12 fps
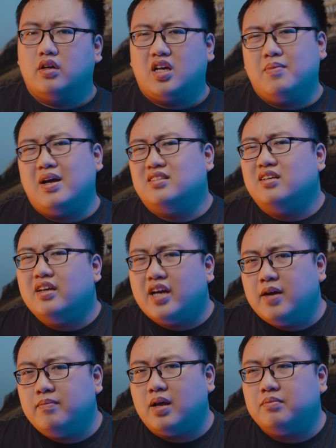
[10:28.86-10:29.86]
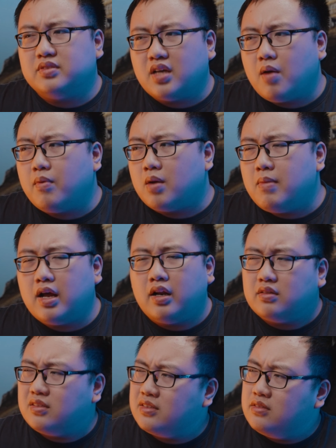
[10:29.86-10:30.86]
Các bạn chơi game làm sao mà các bạn,
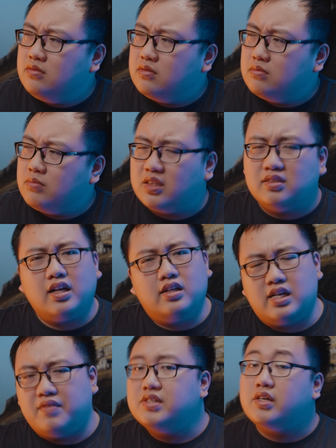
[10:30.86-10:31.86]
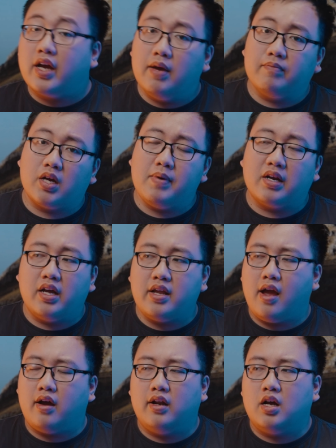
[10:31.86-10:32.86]
mà thực ra là chả phải chơi game, các bạn nghe
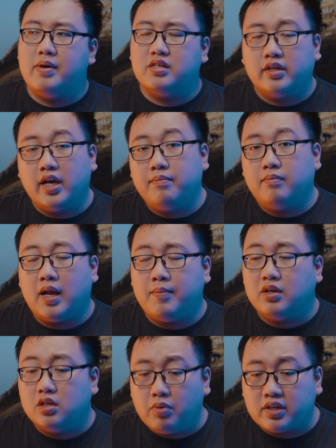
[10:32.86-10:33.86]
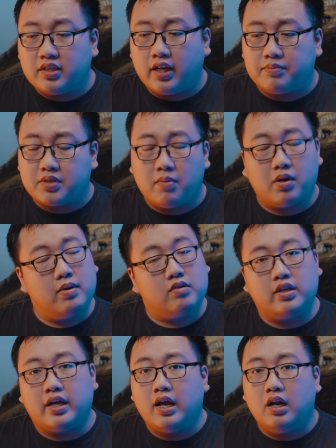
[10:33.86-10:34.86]
nhạc hay là các bạn chơi game, làm bất cứ một cái gì làm sao mà các bạn
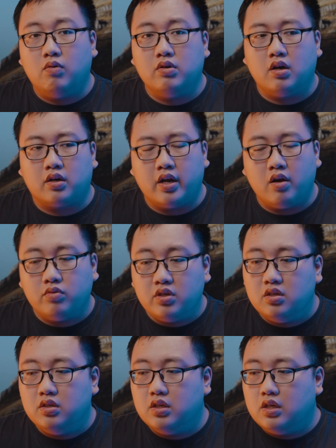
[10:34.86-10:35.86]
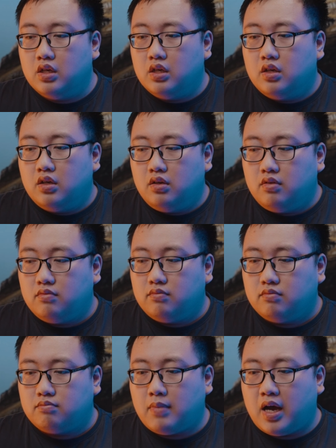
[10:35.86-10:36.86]
có thể nghe lâu được nếu như
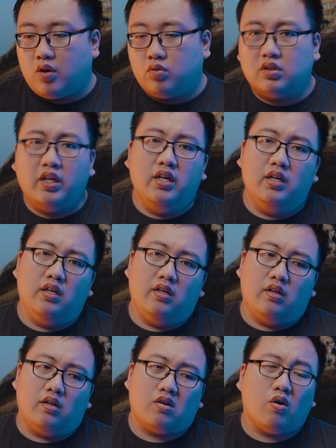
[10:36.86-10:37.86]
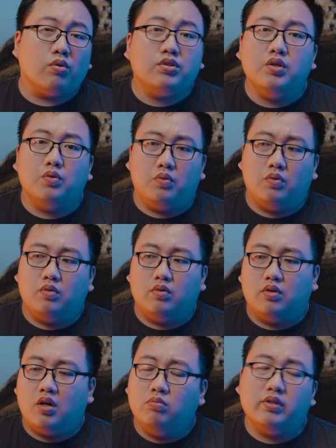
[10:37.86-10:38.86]
mà nó tì khó chịu,
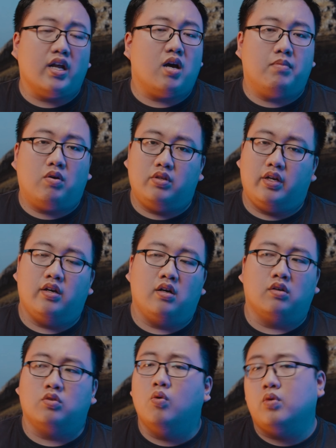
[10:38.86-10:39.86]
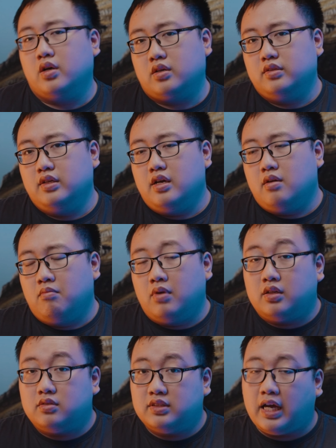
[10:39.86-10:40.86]
không thể nào mà có thể hưởng thụ được.
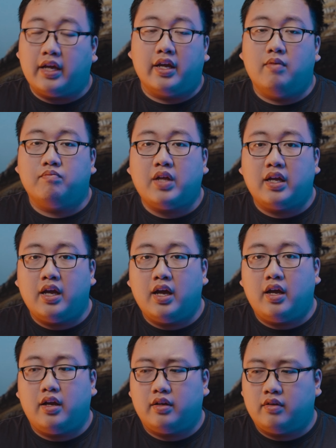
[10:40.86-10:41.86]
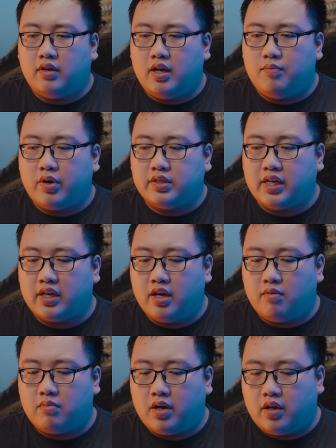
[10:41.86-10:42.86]
Mà trải nghiệm tai nghe nó là một cái trải
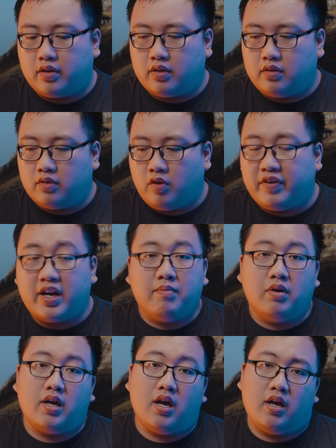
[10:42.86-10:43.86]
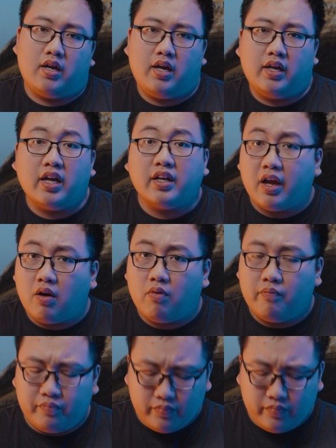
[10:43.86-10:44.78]
nghiệm mà nó phải nằm ở cả cái cách đeo.